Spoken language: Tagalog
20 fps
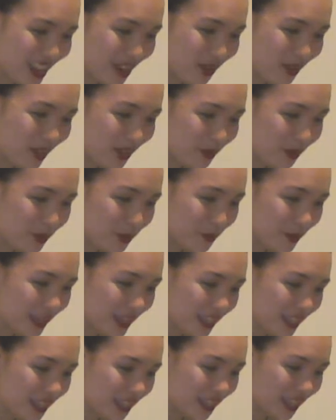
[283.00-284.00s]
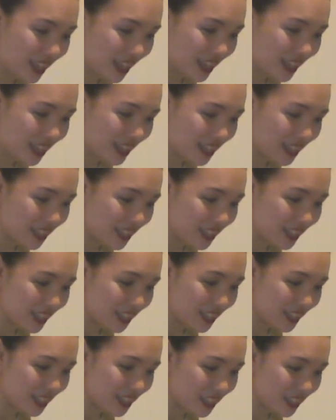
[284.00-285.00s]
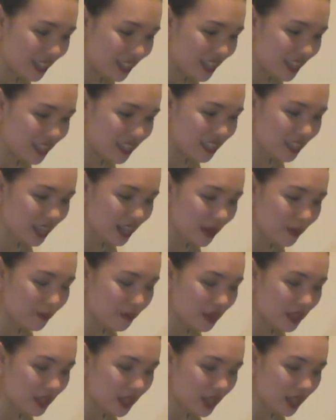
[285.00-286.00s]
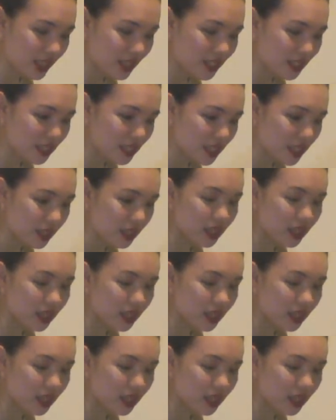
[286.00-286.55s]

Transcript: Ayaw niyo magpakita eh. Yan, sarap na guys.